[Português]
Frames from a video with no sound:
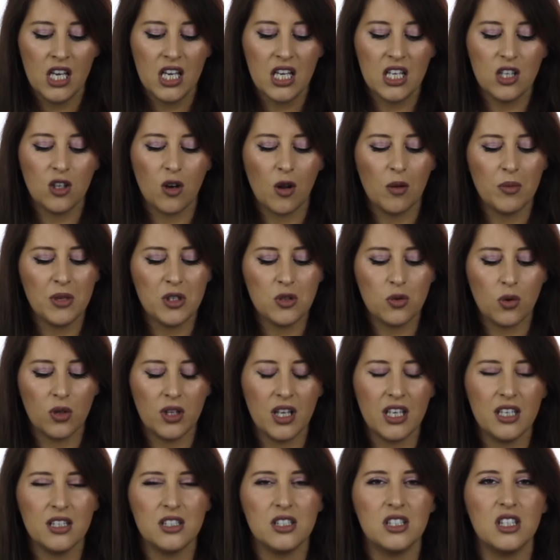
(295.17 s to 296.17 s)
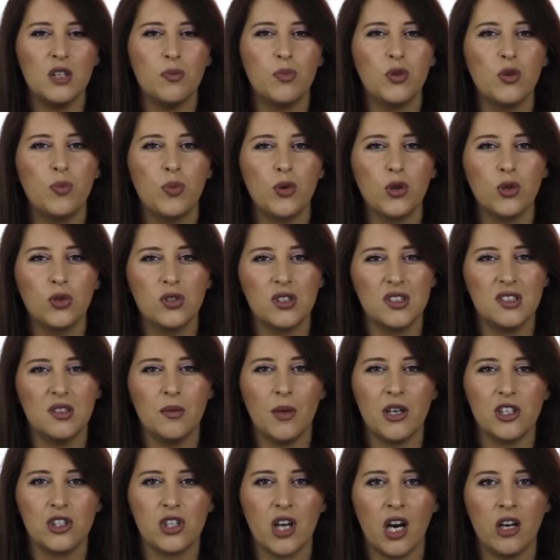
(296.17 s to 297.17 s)
e normalmente quando é este tipo de produtos assim
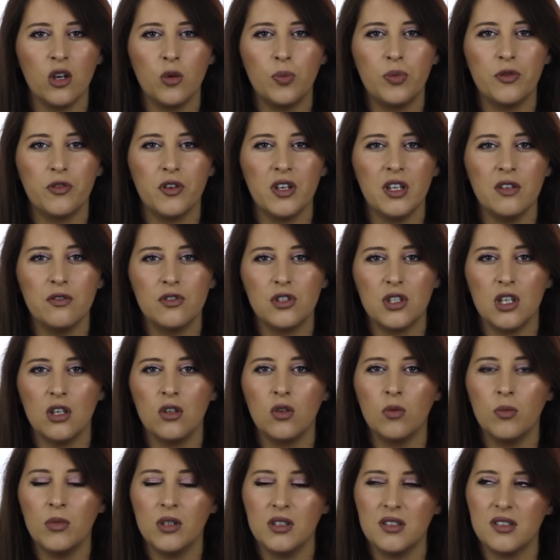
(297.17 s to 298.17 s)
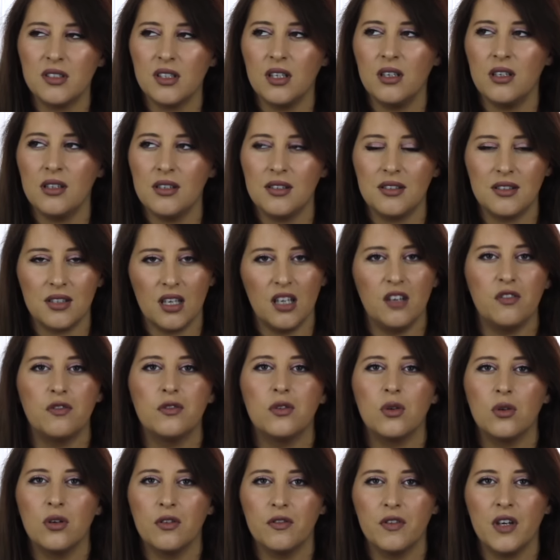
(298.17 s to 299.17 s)
mais caro eu prefiro investir numa cena safe,
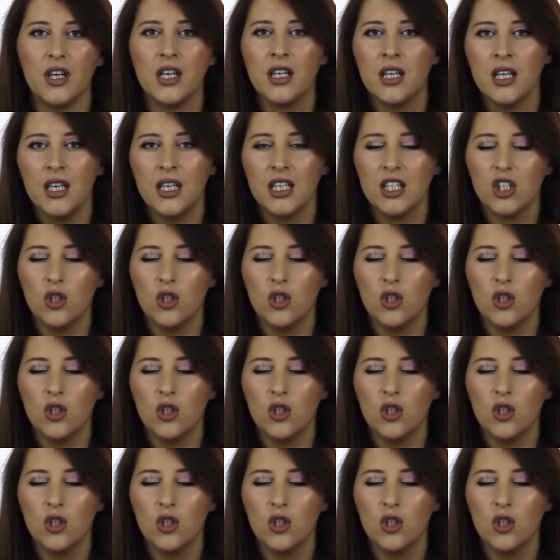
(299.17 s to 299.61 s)
estão a ver?